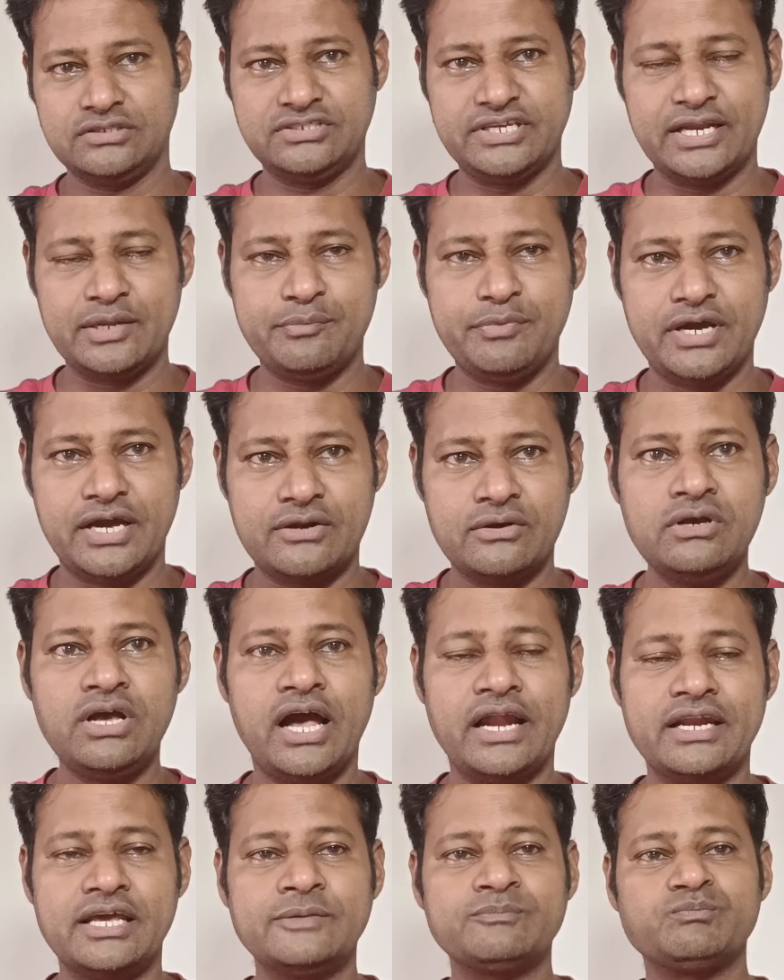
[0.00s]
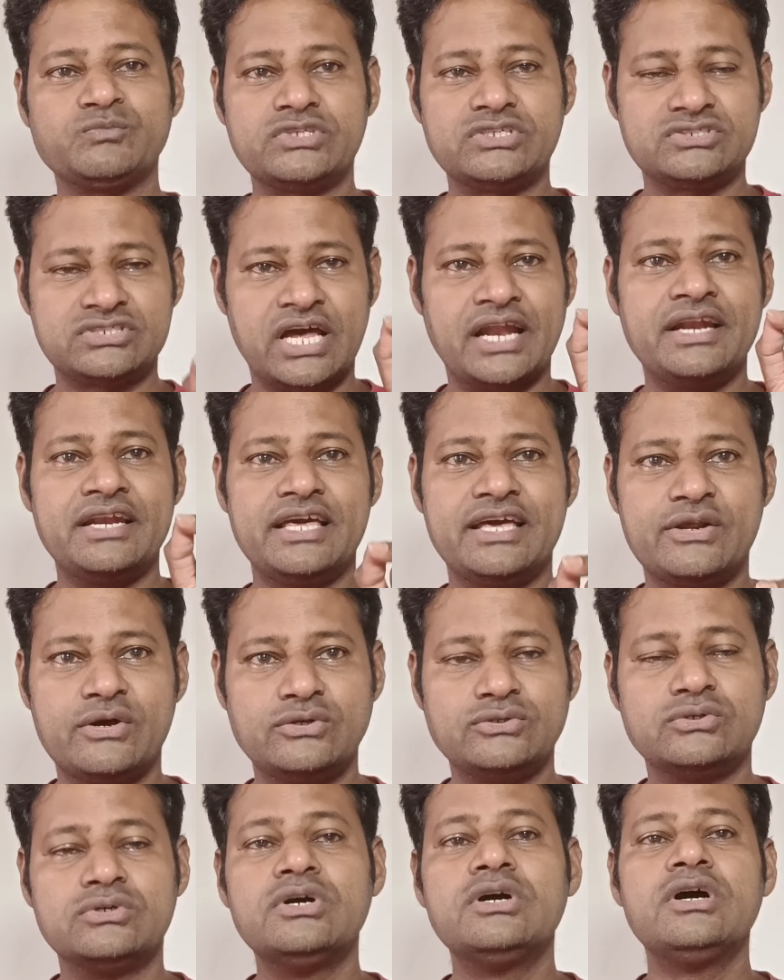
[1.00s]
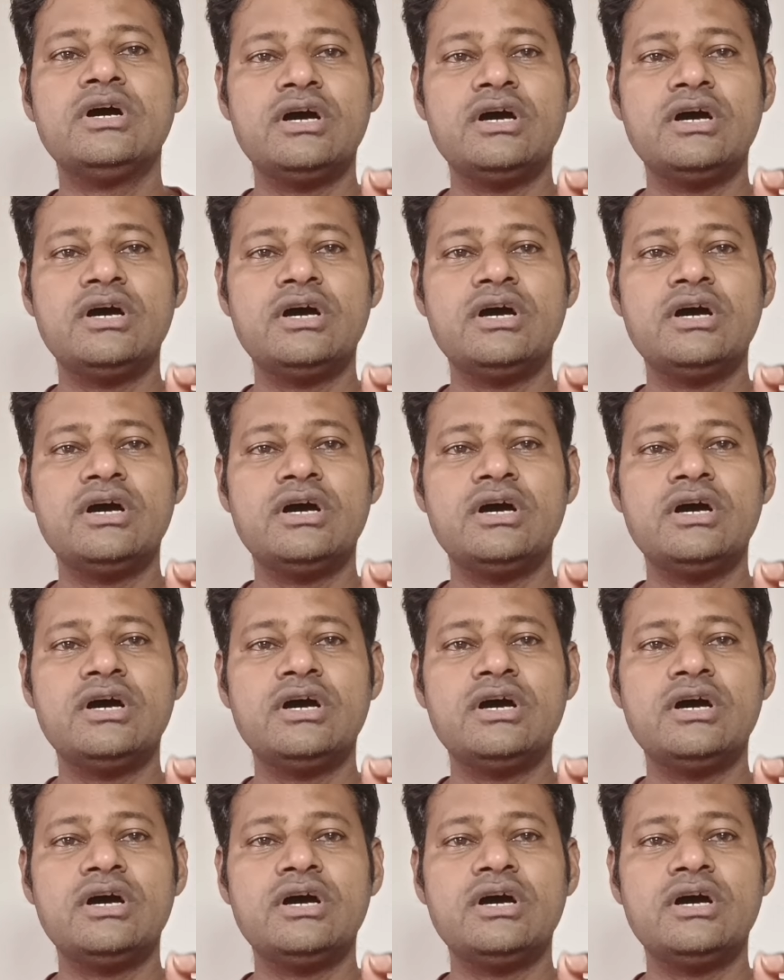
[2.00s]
జరిపారు అంటే సండే రోజు